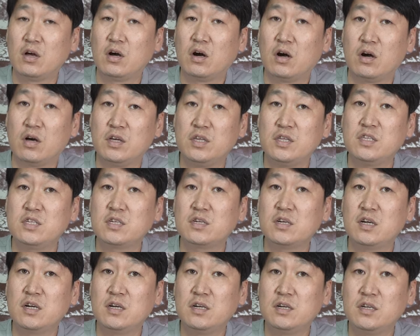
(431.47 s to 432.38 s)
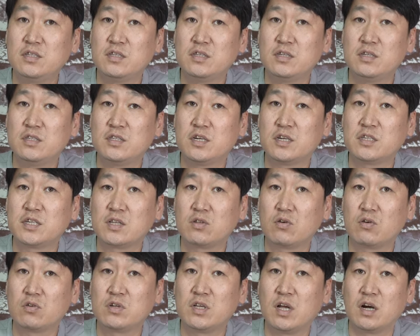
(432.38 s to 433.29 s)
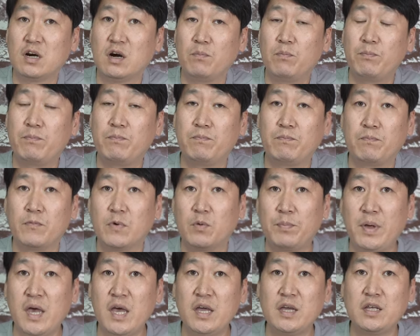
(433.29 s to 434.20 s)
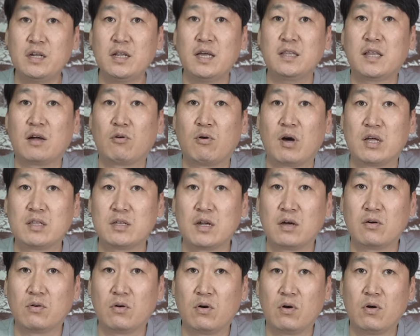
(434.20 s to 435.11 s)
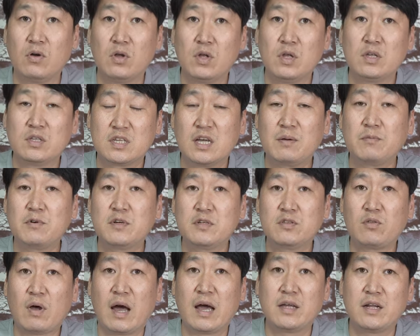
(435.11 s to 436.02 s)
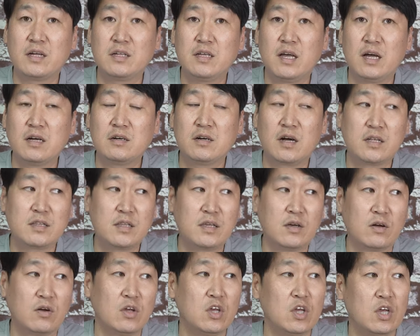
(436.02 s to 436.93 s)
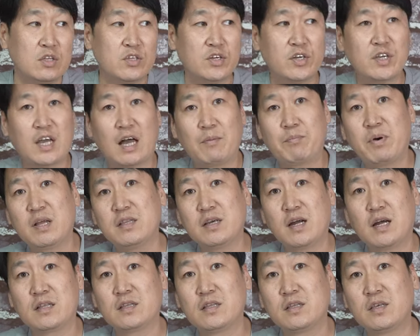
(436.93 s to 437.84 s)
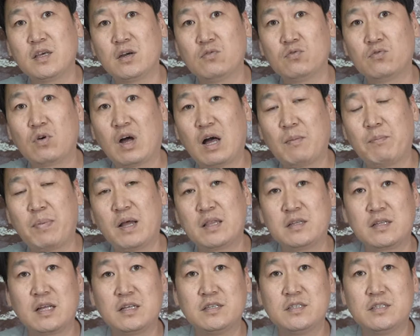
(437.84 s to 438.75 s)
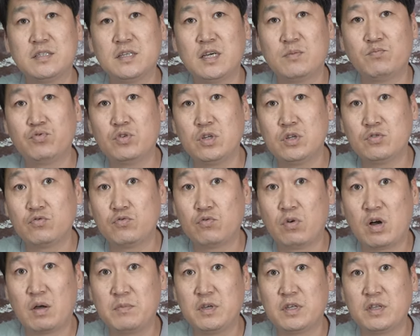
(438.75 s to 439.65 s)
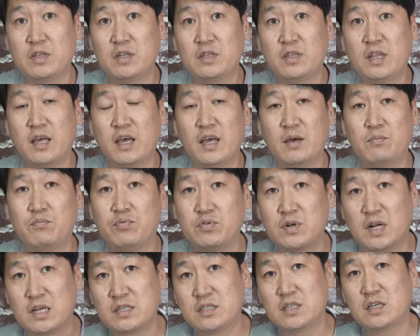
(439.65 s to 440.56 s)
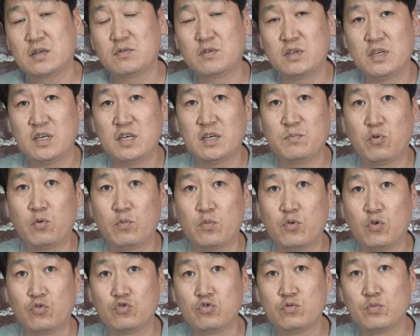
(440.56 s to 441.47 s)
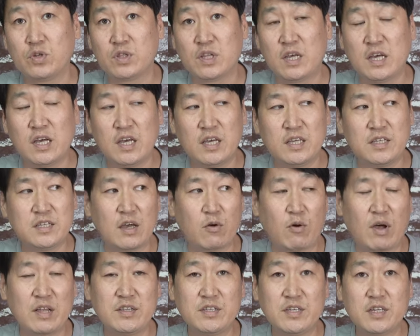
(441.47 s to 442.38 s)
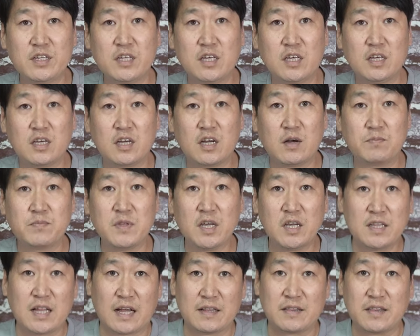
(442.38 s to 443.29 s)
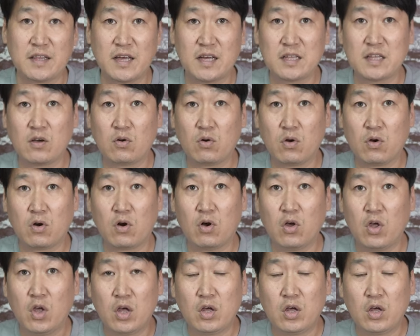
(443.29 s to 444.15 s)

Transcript: 어, 인증 절차도 그냥 뭐 폐기를 했다고 하더라고요 참 그것도 아이러니한 것 같아요 저희 아파트 같은 경우도 아파트 단지에 분리수거함이 있는데 플라스틱이 보면 요즘은 이제 완전히 껍데기 다 떼야 되고요